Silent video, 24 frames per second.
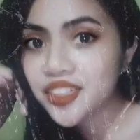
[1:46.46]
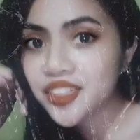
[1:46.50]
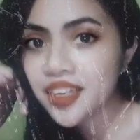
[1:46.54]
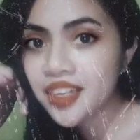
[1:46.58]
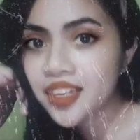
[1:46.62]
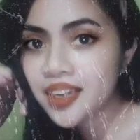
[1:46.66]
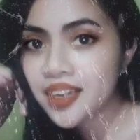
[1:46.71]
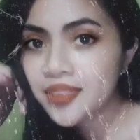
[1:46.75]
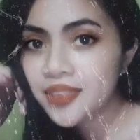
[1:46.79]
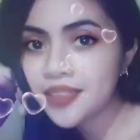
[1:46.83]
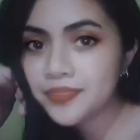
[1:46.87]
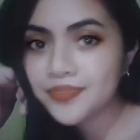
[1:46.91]
siya.
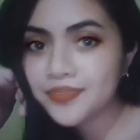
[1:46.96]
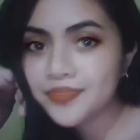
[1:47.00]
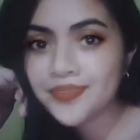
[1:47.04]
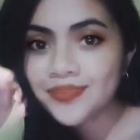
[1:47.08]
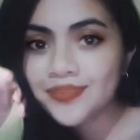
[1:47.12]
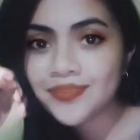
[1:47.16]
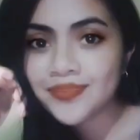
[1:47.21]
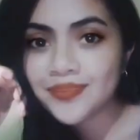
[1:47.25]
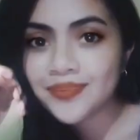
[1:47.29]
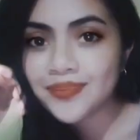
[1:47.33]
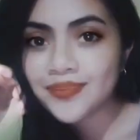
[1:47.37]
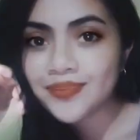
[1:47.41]

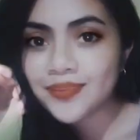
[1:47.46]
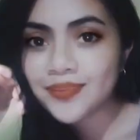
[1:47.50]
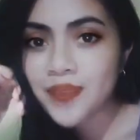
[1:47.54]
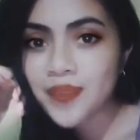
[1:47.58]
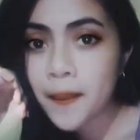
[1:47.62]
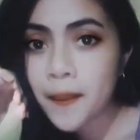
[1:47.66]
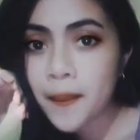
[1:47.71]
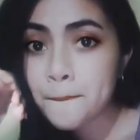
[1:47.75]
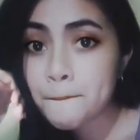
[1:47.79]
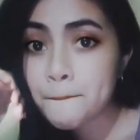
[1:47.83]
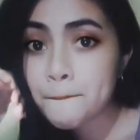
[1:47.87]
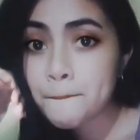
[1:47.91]

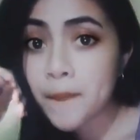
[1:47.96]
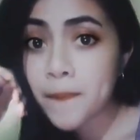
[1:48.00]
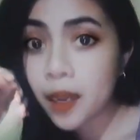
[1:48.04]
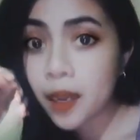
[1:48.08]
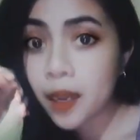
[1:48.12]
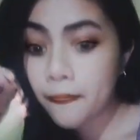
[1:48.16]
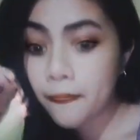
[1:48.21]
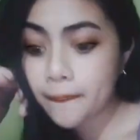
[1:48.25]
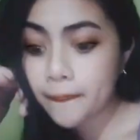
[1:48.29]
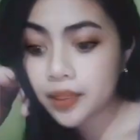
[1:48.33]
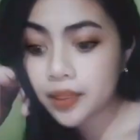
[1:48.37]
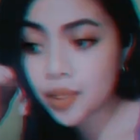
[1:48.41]

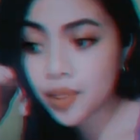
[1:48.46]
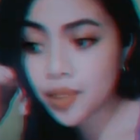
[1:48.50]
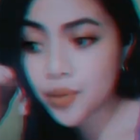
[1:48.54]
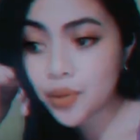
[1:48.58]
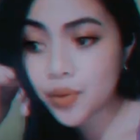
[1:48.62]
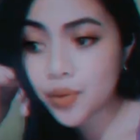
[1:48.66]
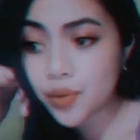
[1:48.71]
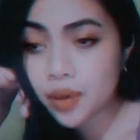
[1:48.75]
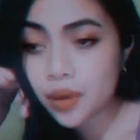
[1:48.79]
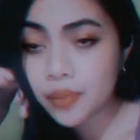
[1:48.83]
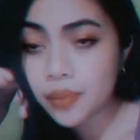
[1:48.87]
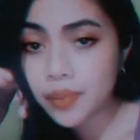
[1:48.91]
Baka mapatay
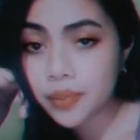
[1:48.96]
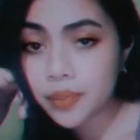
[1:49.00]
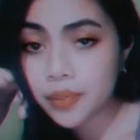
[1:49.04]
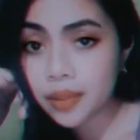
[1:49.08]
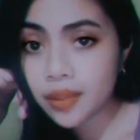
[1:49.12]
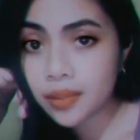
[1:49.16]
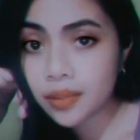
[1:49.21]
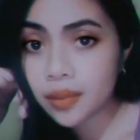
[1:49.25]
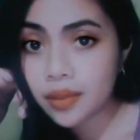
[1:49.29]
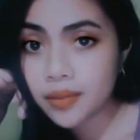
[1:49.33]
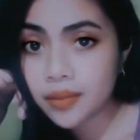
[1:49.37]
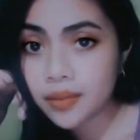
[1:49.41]
ko yung
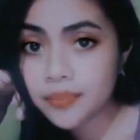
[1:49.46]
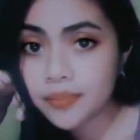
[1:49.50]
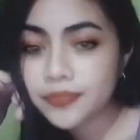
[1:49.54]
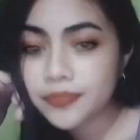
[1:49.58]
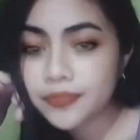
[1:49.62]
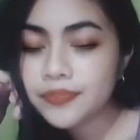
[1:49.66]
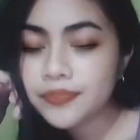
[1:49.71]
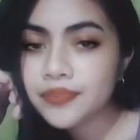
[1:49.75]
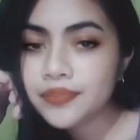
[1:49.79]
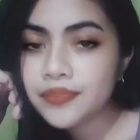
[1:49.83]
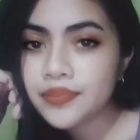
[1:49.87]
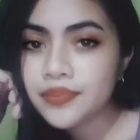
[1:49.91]
kabit.
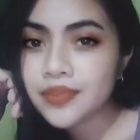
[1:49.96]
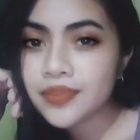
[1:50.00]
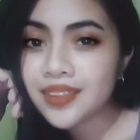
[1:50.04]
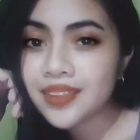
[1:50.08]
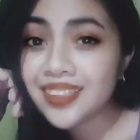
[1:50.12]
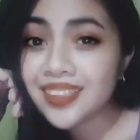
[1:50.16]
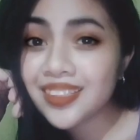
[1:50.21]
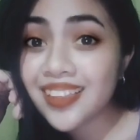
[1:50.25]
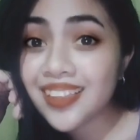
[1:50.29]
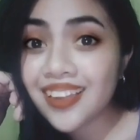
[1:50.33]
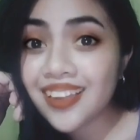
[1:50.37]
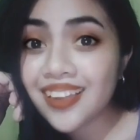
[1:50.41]

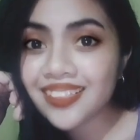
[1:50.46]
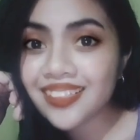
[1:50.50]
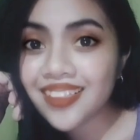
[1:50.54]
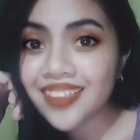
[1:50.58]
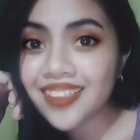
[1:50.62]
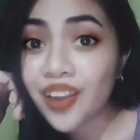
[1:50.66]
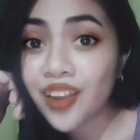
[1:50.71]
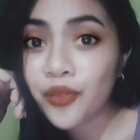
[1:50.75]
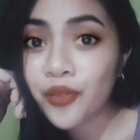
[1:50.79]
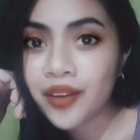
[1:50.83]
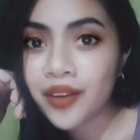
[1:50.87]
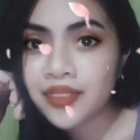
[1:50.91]
Silang
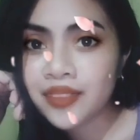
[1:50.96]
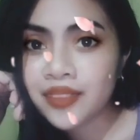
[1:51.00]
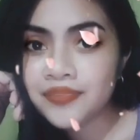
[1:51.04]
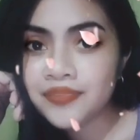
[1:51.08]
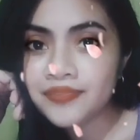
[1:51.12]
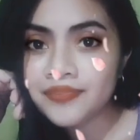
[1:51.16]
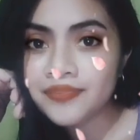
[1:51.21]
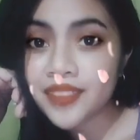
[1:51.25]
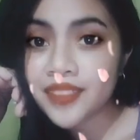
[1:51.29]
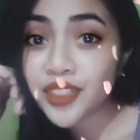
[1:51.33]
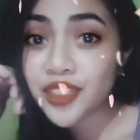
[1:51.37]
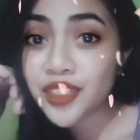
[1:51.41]
dalawa,
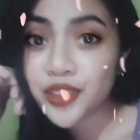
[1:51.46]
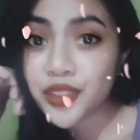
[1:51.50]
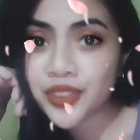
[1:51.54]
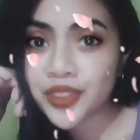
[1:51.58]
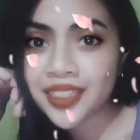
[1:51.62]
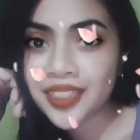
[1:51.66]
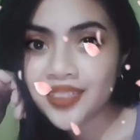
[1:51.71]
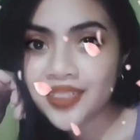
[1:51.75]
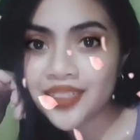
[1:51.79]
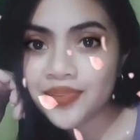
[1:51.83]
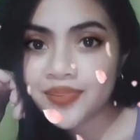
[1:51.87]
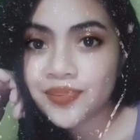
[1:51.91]

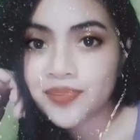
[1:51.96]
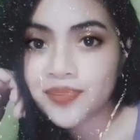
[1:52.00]
actually.